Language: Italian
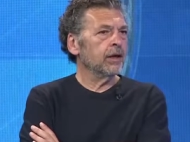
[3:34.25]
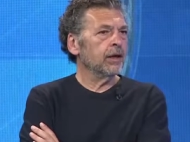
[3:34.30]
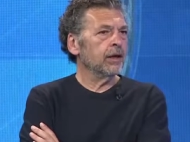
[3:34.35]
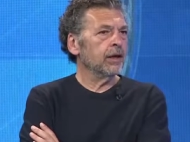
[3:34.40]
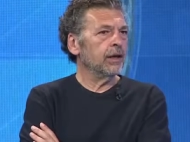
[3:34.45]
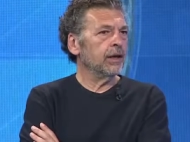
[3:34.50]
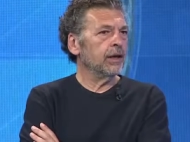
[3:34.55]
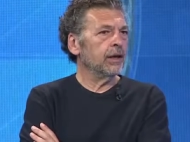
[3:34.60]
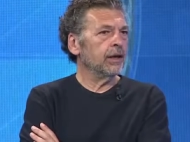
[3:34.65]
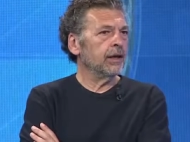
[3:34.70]

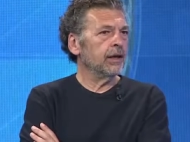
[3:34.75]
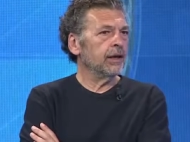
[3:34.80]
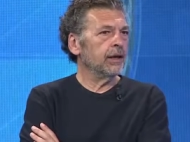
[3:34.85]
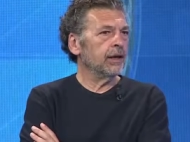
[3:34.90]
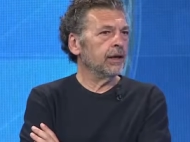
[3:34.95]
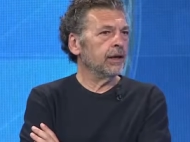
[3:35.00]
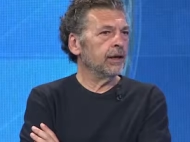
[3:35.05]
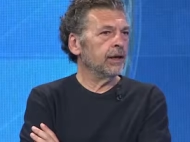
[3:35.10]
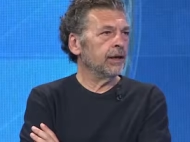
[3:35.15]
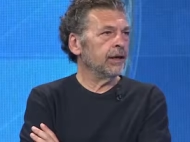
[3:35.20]

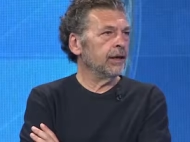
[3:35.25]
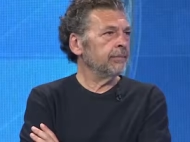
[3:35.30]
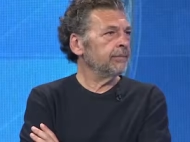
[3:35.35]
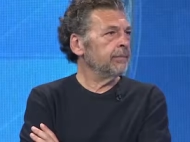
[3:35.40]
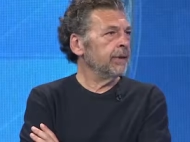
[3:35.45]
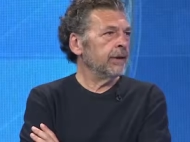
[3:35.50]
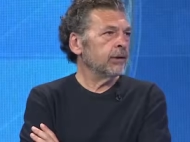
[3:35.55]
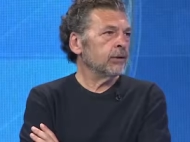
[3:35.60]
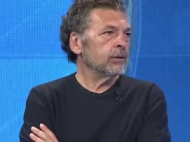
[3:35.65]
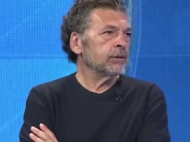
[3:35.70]
E,
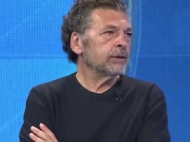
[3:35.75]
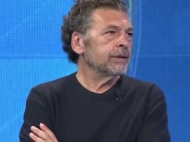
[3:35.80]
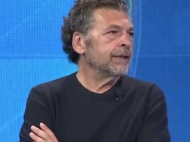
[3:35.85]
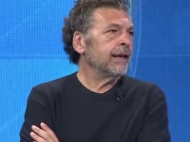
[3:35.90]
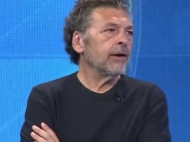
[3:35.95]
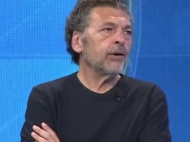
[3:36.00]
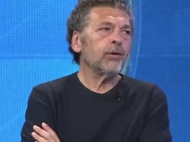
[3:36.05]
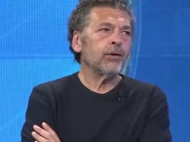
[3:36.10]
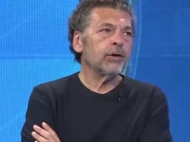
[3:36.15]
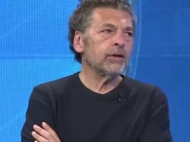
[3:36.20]
e ero
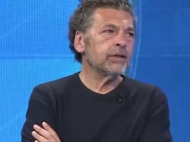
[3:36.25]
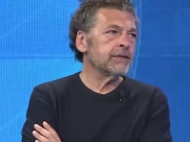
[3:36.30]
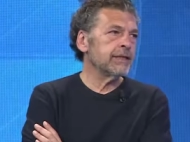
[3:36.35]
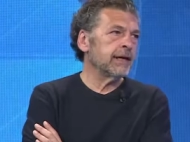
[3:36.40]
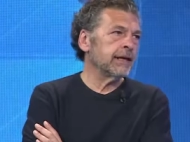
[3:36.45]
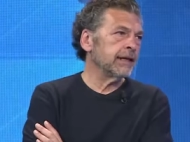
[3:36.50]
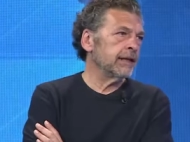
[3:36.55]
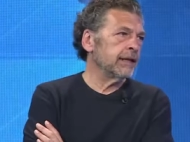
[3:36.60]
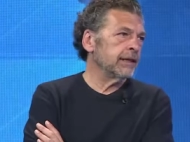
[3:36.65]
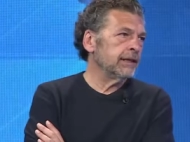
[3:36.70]

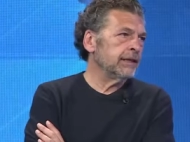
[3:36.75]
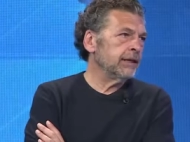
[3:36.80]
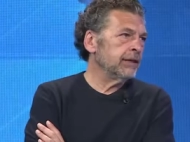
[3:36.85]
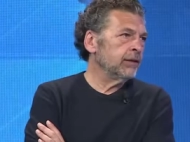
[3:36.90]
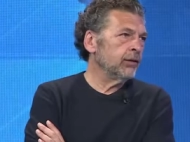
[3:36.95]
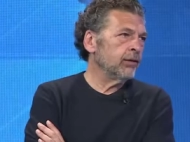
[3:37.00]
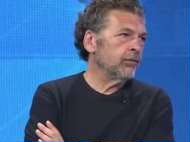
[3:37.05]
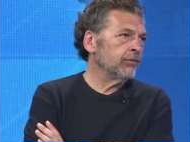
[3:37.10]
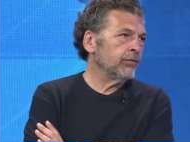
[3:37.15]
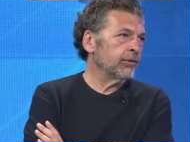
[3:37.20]
terrorizzato all'idea
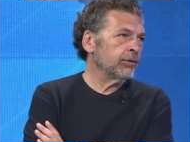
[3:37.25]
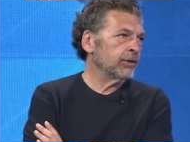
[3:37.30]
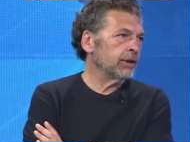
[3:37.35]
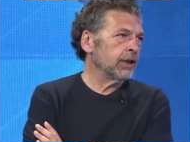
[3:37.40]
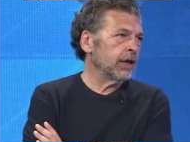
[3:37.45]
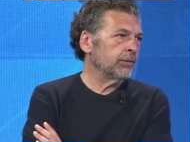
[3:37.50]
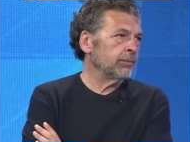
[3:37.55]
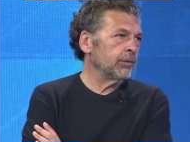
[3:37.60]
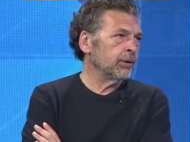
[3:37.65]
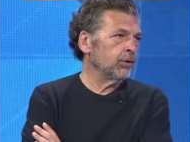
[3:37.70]
di
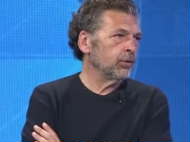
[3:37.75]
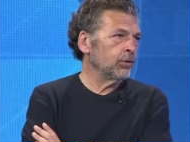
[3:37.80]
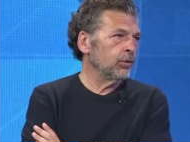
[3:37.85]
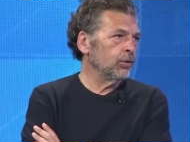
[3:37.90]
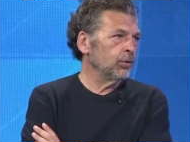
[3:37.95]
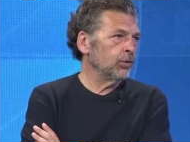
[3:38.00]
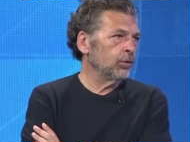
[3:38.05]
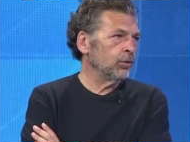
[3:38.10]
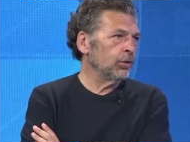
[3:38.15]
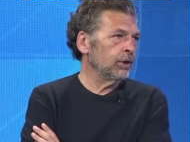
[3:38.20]
confrontarmi con
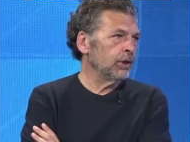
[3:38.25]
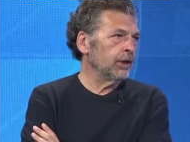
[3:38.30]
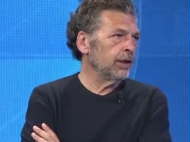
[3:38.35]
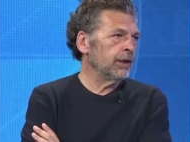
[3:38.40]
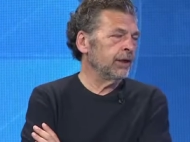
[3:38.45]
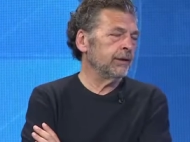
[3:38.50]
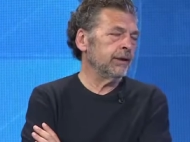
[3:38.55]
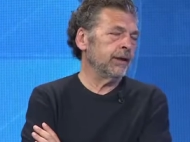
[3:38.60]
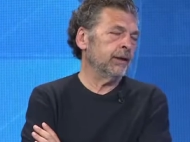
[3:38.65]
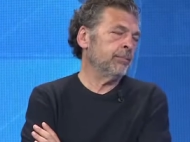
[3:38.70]
lui
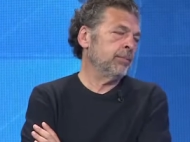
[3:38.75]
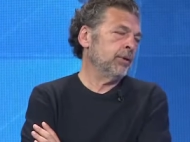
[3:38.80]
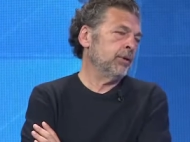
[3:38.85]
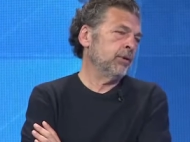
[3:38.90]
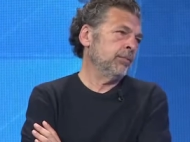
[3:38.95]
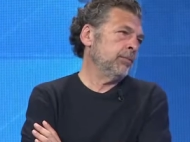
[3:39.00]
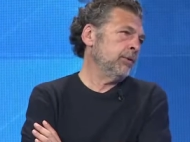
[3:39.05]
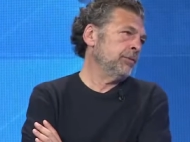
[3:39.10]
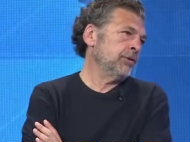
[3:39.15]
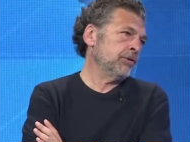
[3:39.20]
e, e poi
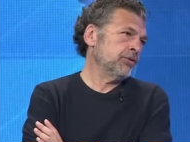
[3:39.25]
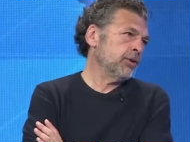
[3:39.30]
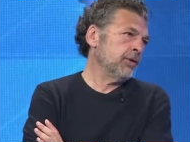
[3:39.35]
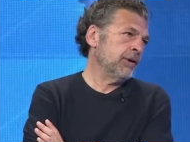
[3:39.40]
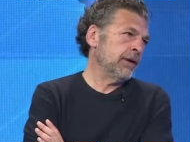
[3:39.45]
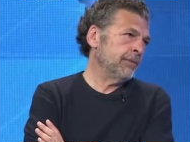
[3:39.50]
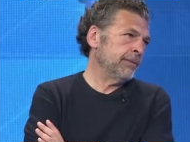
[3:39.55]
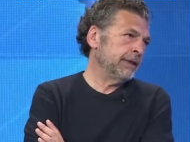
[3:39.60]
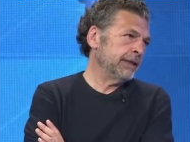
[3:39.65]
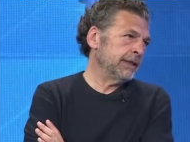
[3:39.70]
non mi
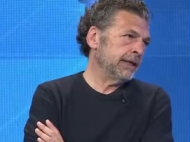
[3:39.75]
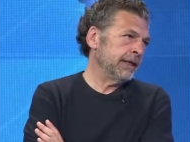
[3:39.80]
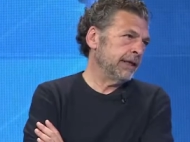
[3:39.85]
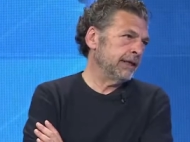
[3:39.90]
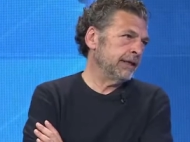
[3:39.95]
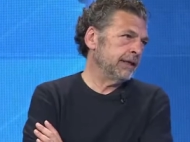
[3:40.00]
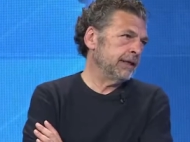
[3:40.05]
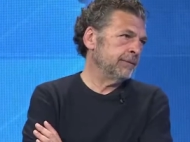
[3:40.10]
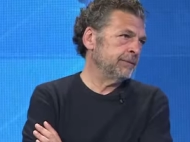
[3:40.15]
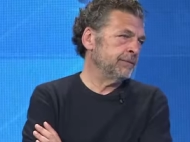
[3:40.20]
piaceva la
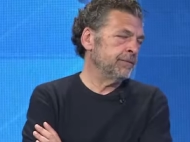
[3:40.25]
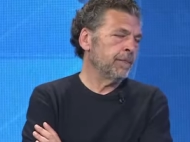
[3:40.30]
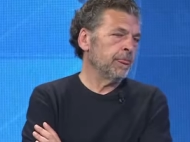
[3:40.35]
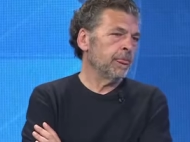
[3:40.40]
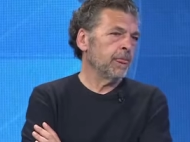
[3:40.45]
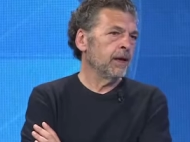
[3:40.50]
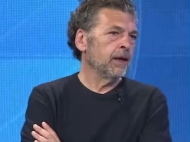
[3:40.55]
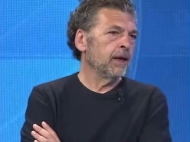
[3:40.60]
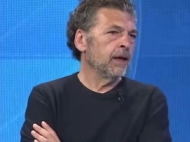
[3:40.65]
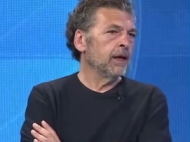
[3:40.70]
materia.
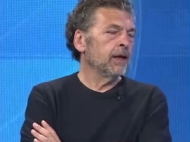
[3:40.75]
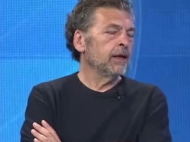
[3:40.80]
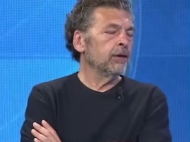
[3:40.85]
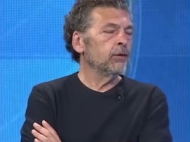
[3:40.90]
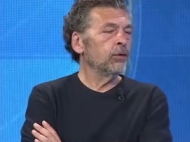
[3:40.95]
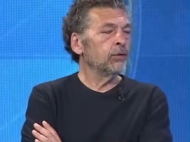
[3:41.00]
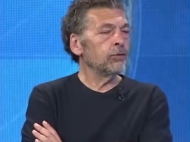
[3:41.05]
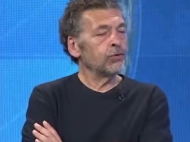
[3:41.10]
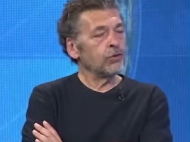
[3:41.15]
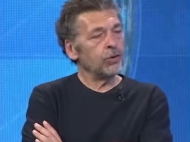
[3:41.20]

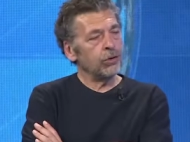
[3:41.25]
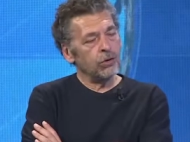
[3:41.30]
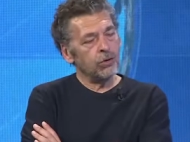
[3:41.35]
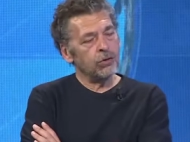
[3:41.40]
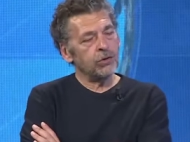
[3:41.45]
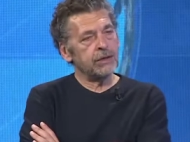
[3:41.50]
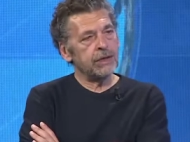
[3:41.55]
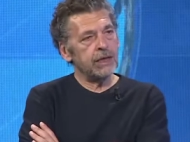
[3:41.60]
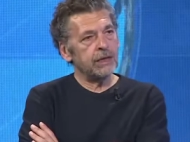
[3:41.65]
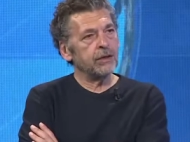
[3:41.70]
No,
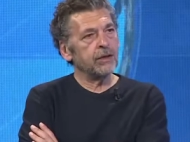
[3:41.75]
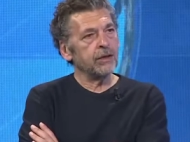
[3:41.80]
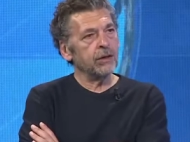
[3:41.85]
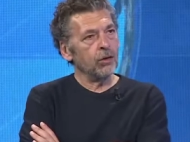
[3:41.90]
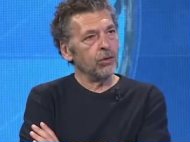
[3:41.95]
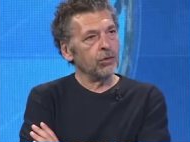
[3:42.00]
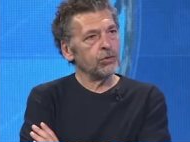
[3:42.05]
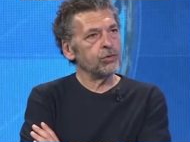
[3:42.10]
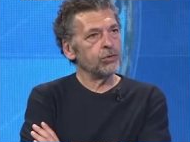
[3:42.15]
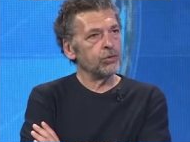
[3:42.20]

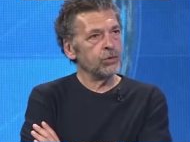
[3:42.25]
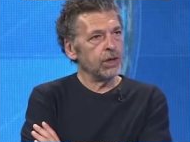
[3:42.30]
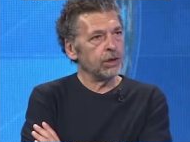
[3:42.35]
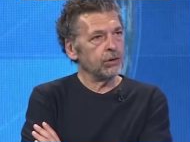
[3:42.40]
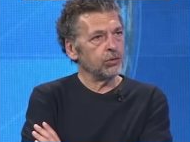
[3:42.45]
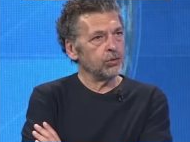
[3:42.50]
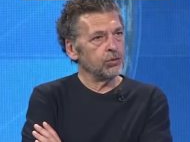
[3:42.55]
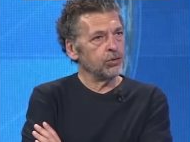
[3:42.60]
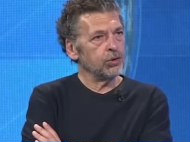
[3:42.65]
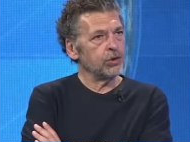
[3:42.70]
ciononostante ho
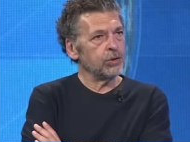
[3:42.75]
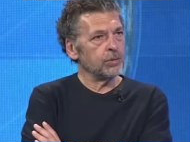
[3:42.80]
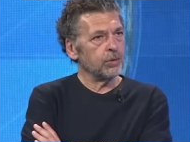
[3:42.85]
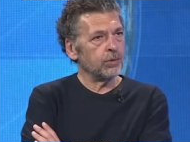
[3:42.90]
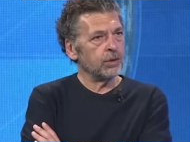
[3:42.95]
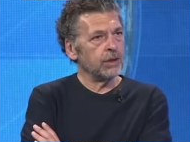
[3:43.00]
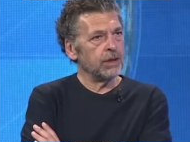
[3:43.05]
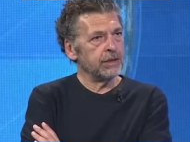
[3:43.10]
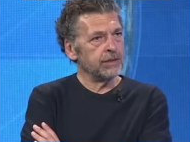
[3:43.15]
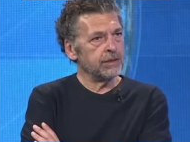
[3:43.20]
studiato
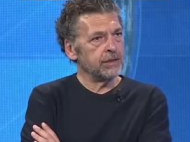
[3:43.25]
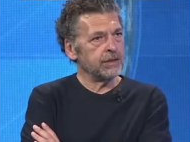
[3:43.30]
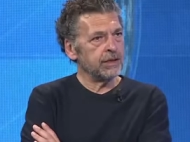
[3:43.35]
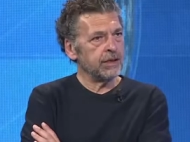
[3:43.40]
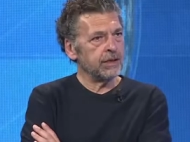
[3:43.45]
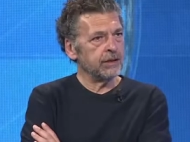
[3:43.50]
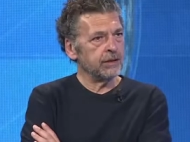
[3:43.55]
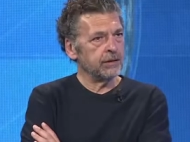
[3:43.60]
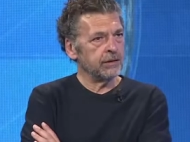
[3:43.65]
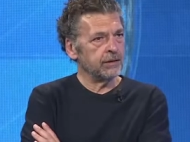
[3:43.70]

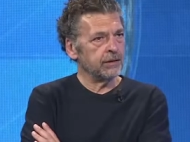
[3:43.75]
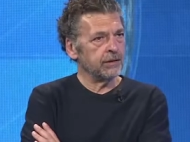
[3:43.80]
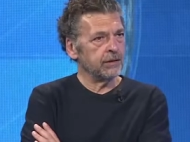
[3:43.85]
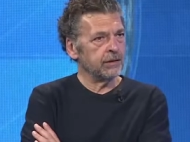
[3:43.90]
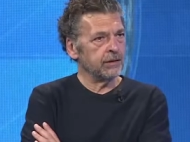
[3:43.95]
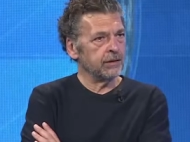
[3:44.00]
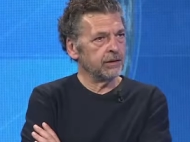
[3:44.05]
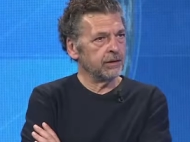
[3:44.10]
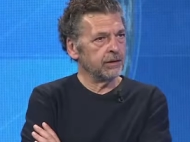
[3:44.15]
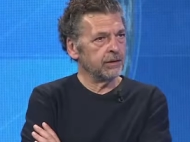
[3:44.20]
giurisprudenza
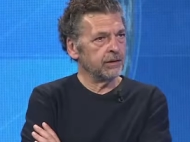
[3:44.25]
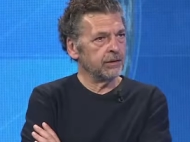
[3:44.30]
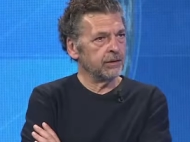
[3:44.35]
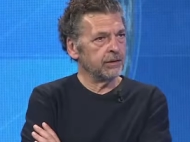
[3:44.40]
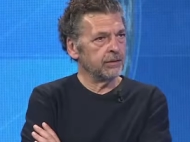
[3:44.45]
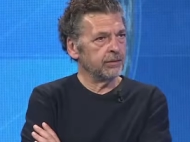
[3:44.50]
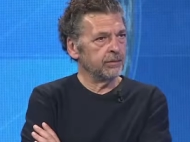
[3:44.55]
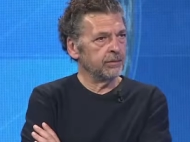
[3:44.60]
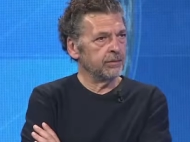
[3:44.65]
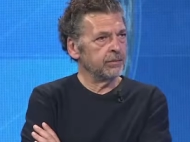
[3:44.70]

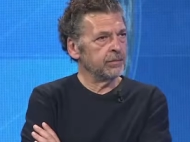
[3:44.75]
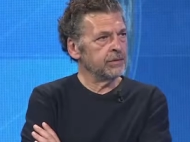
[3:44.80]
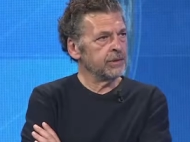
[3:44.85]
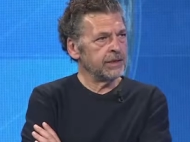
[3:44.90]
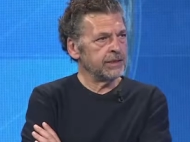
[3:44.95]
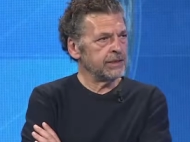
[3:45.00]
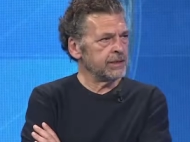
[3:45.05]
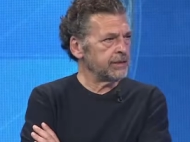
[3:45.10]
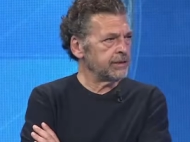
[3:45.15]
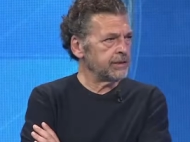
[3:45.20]
eh,
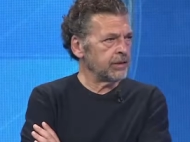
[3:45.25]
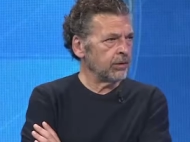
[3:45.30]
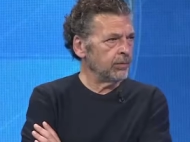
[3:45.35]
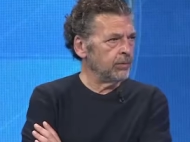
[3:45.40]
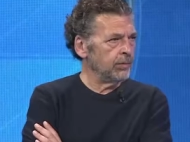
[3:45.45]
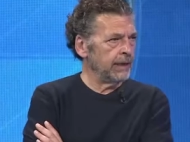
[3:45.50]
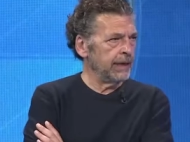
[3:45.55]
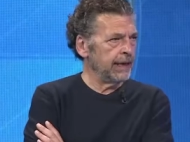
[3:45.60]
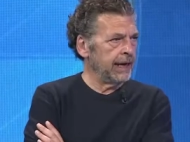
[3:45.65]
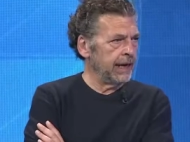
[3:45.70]
senza essere
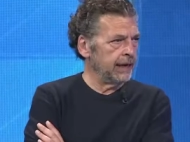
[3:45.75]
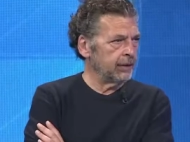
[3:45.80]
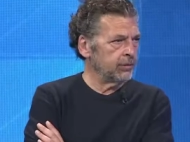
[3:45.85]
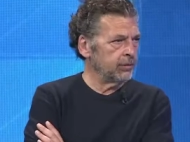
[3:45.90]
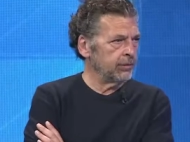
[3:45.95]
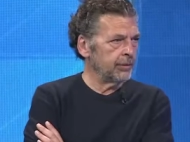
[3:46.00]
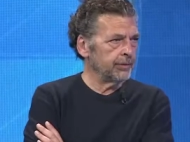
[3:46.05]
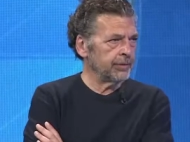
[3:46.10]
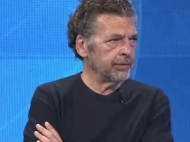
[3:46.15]
obbligato, ma